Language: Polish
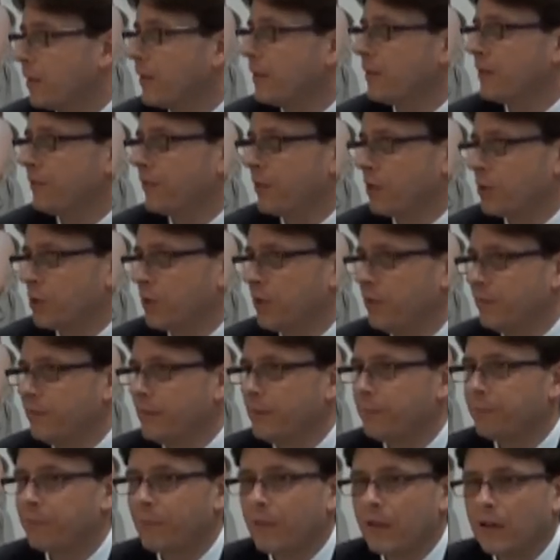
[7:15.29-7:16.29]
dane wrażliwe.
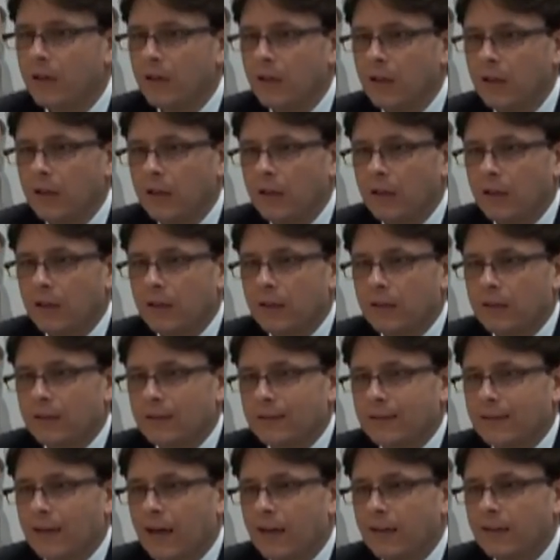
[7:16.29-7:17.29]

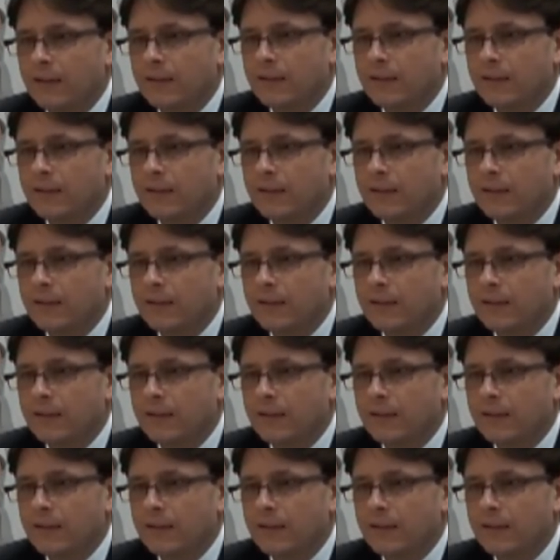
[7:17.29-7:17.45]
Dane